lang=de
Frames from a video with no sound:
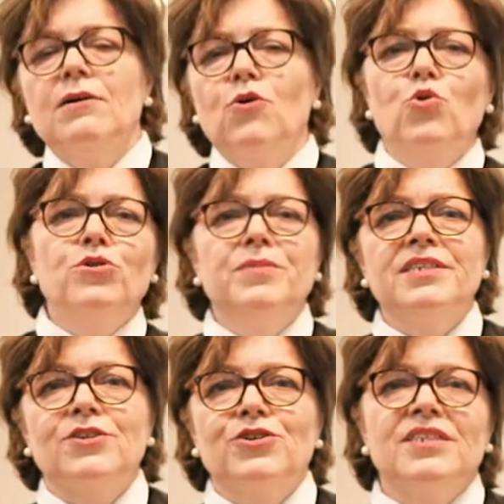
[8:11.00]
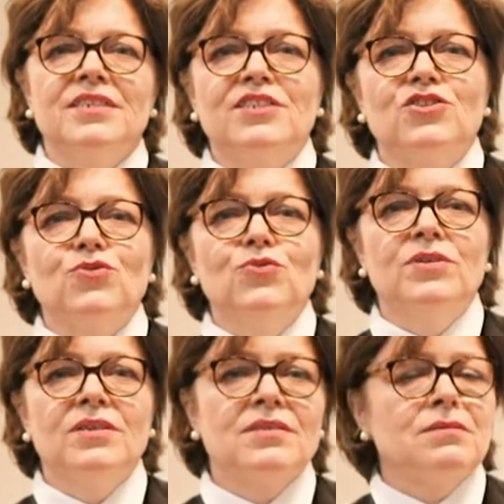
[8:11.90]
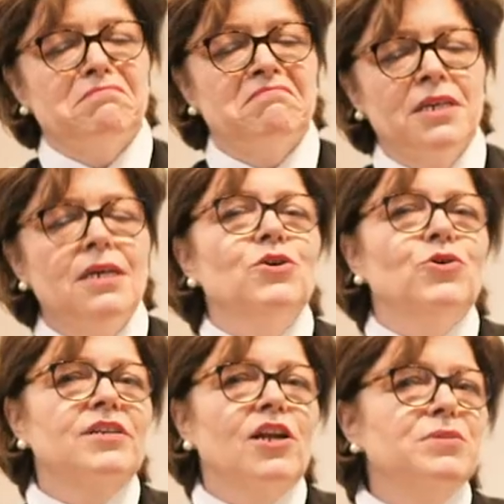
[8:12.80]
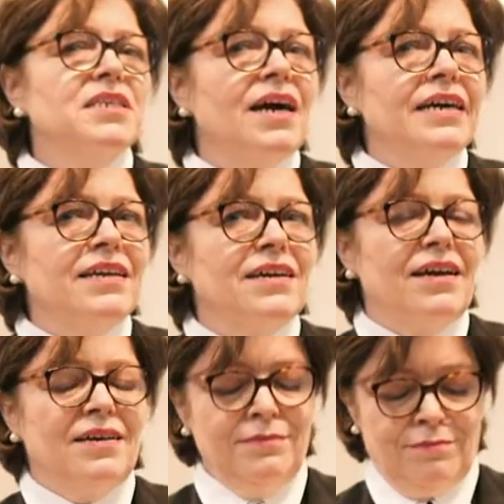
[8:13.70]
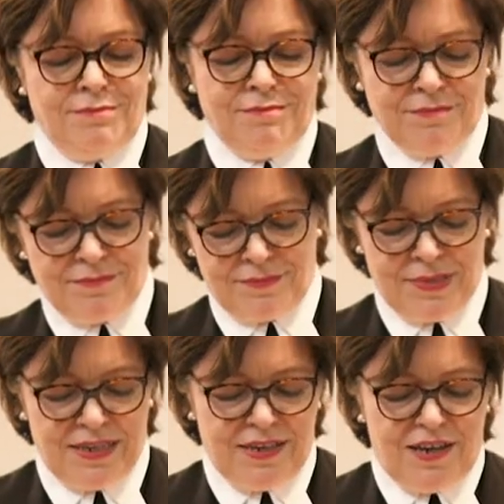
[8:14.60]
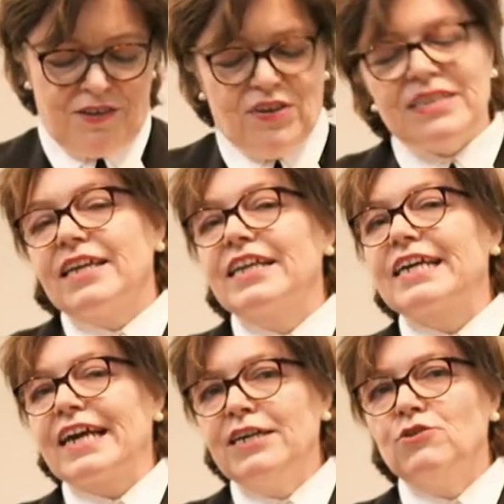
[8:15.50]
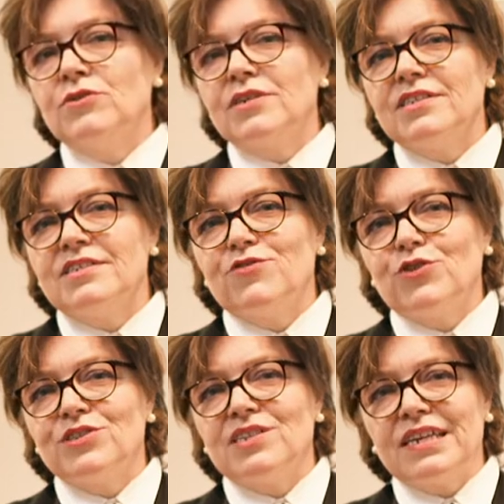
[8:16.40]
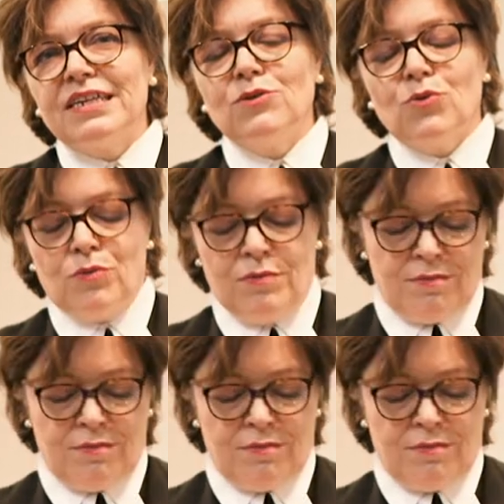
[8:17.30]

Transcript: Ohne mich könnt ihr nichts tun, das hört, glaube ich, keiner gern, weil es eine Kränkung ist für unser Ego.